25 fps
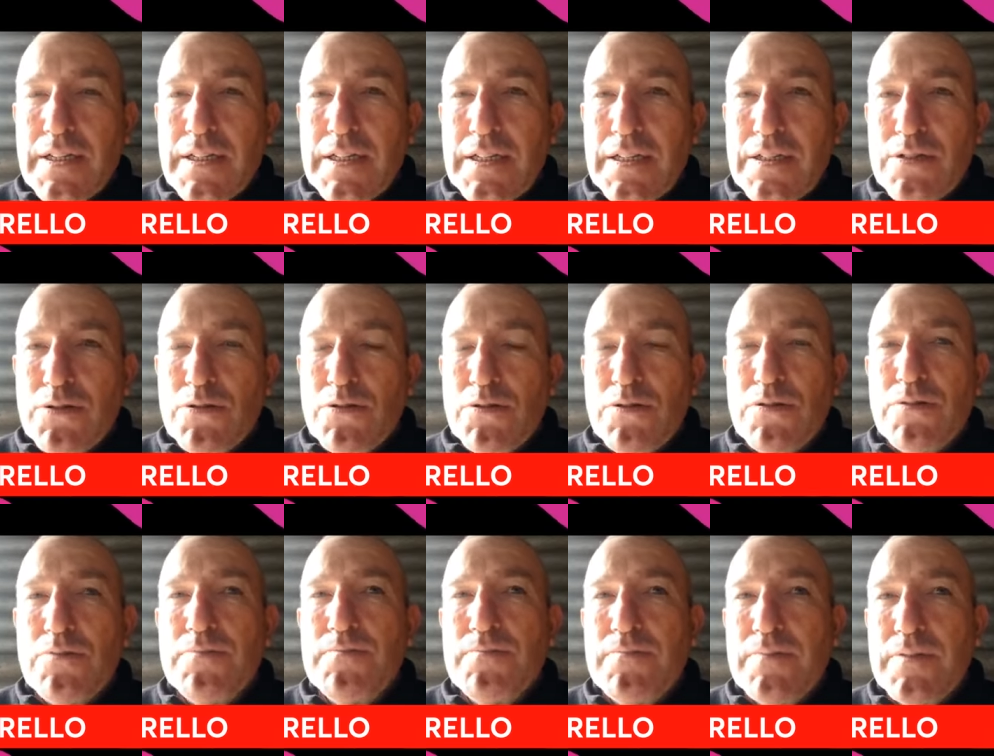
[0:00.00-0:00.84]
que
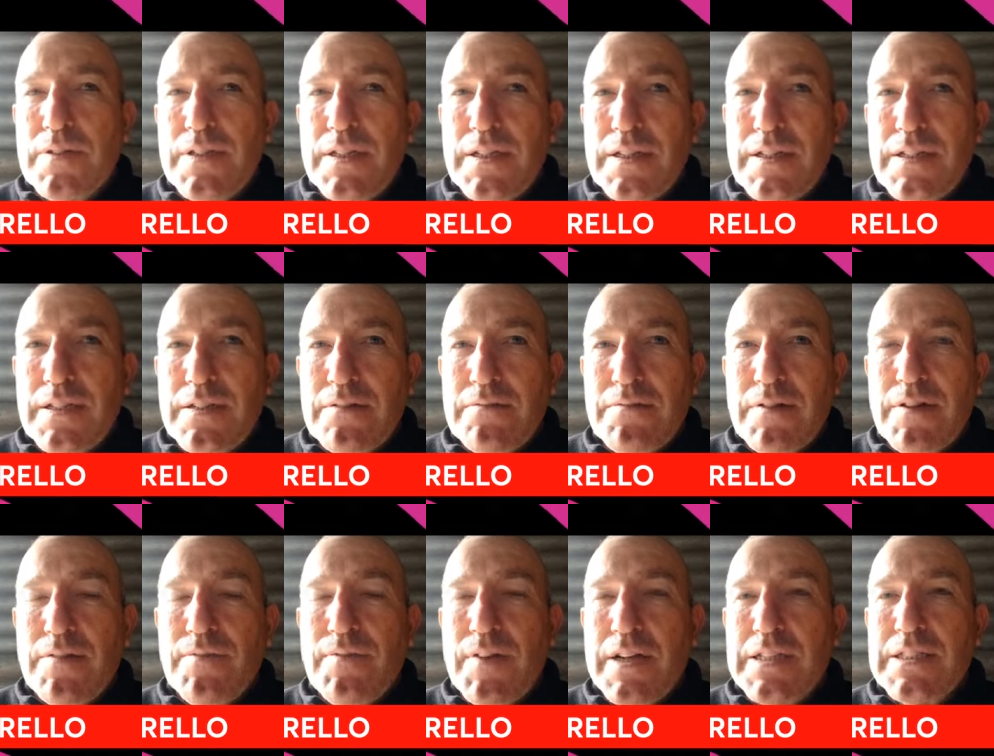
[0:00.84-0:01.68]
eso eh,
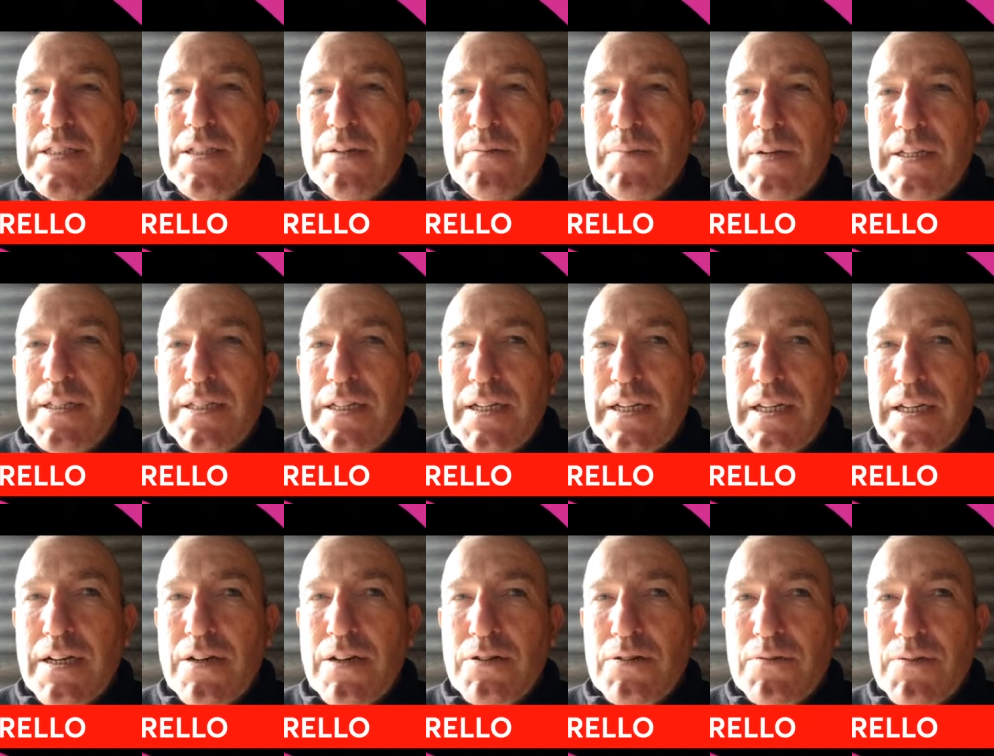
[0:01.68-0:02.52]
no es fácil
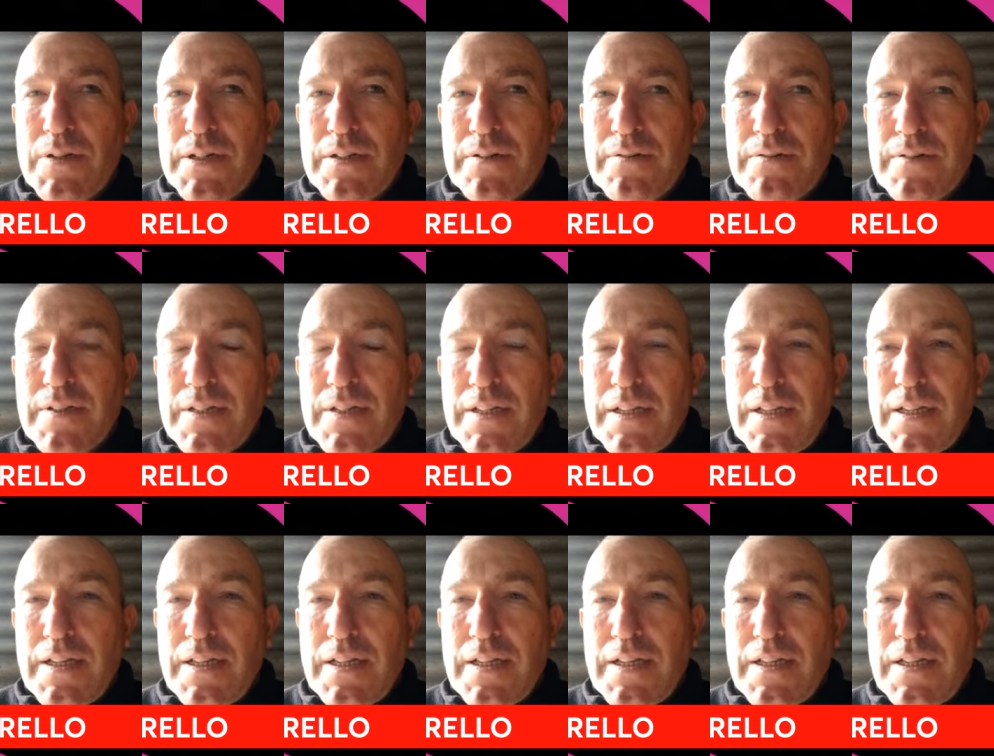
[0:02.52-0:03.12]
mantenerlo y bueno,